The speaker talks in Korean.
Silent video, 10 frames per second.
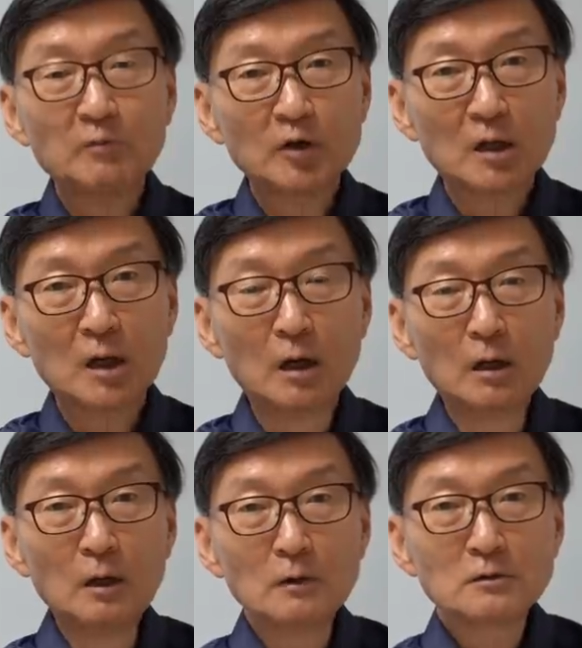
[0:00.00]
해보니까
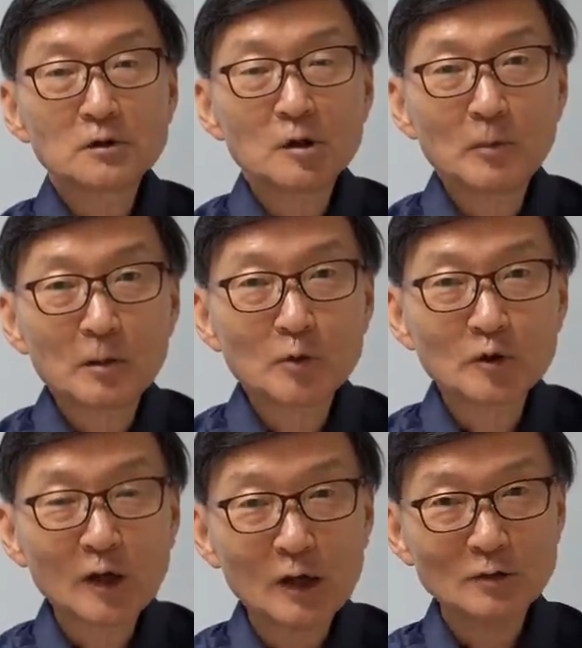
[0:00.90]
쉽게 말하면
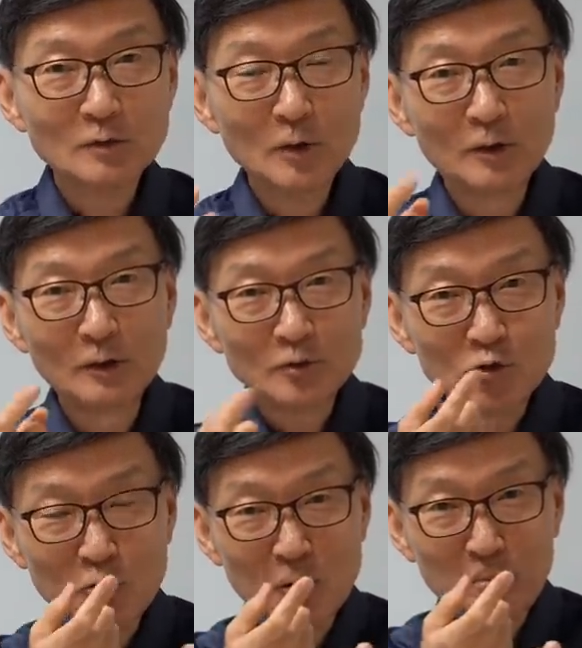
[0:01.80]
여태까지는 뭐
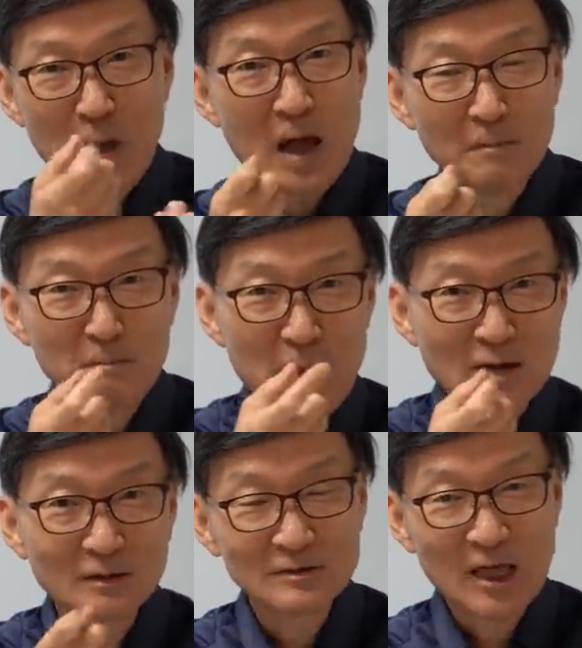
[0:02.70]
총
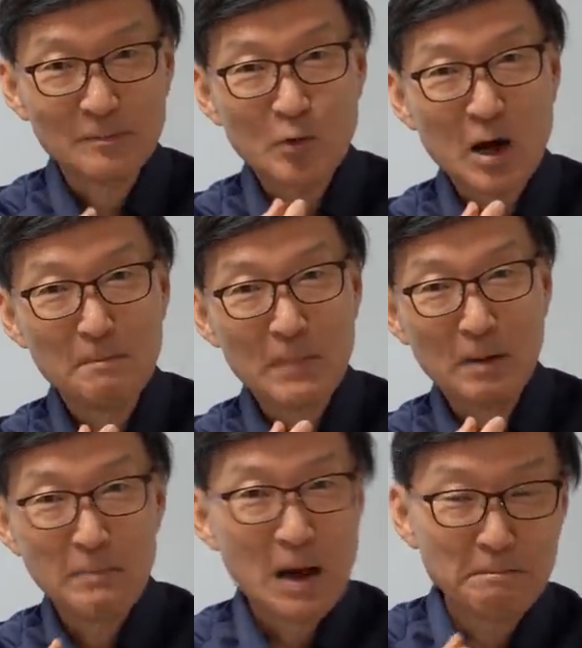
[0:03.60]
빵빵 대포 한
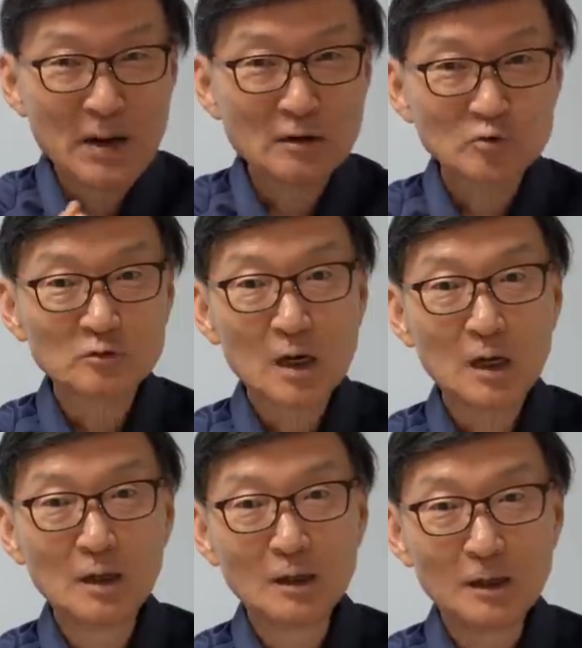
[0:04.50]
발 빵빵
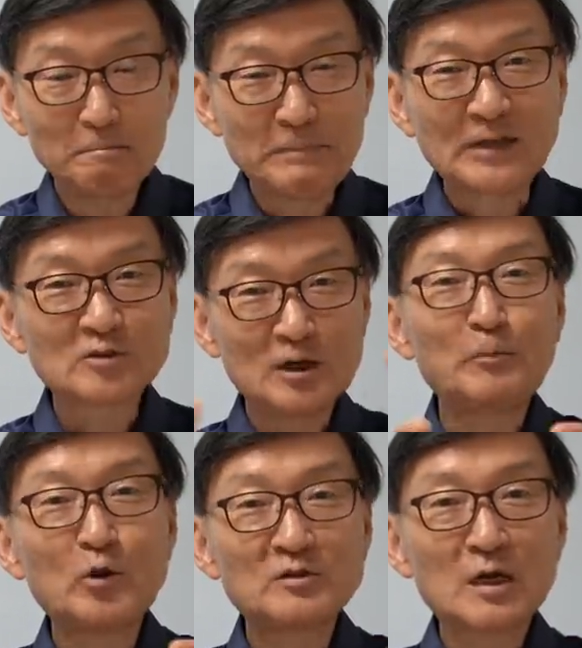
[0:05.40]
쏘다가
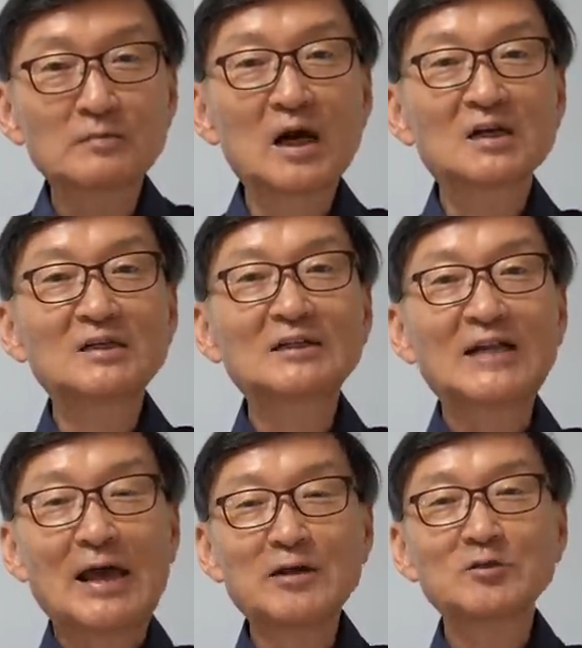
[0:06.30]
바치커포 있지 않습니까 그냥
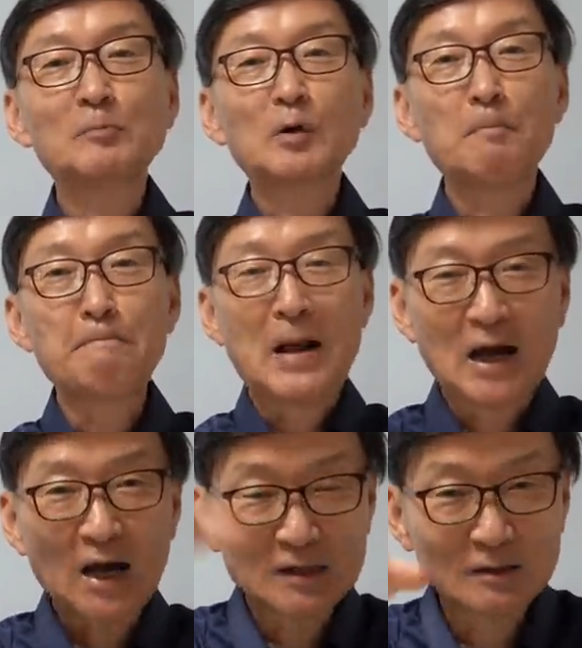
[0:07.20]
다이언장 뿌라
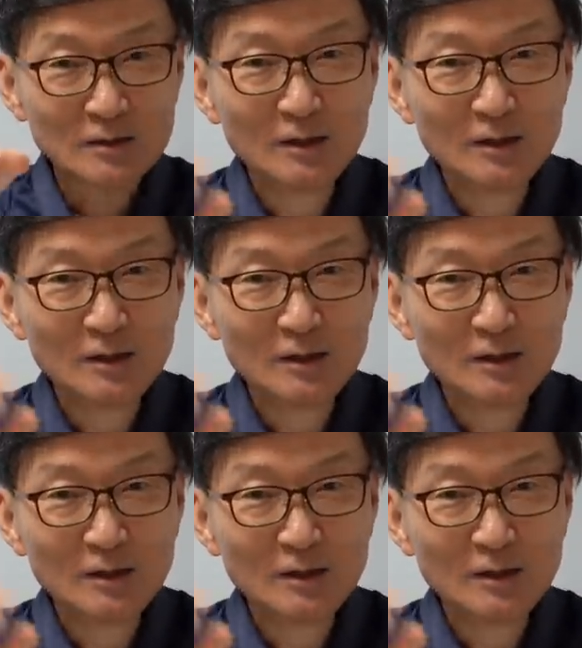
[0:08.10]
바